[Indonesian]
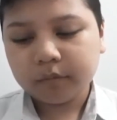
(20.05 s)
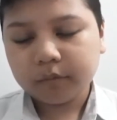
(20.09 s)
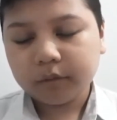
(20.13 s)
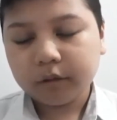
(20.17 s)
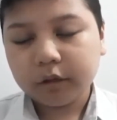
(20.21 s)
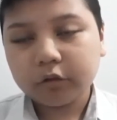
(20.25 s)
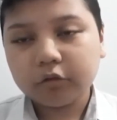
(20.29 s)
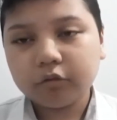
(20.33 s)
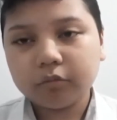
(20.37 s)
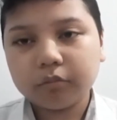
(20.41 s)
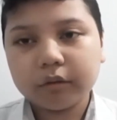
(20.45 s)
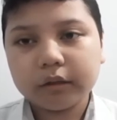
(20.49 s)

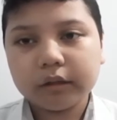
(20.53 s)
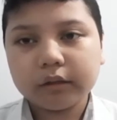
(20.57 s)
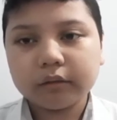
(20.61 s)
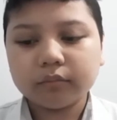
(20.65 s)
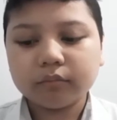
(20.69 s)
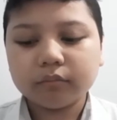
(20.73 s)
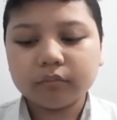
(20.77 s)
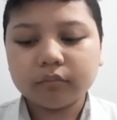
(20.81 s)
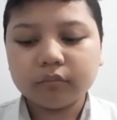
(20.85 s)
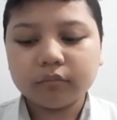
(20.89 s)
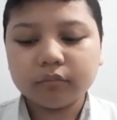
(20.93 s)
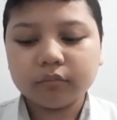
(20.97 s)
Itu berat
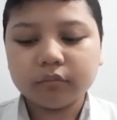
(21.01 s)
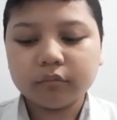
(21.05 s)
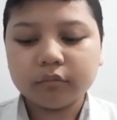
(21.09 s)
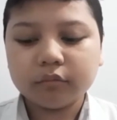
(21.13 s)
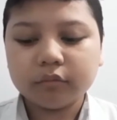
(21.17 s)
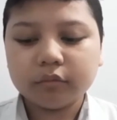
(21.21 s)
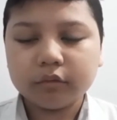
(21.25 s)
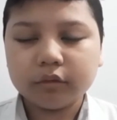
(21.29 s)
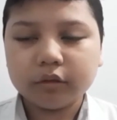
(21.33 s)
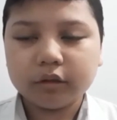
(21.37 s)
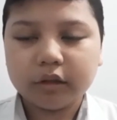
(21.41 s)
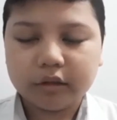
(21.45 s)

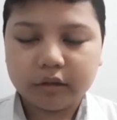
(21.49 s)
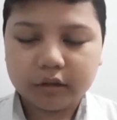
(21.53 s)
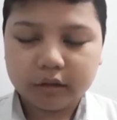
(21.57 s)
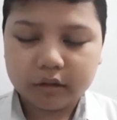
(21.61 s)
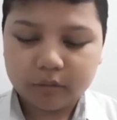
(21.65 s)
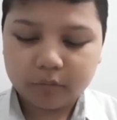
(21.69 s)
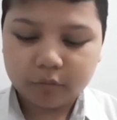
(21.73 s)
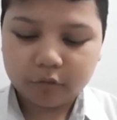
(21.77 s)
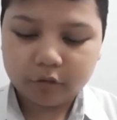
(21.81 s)
dan tidak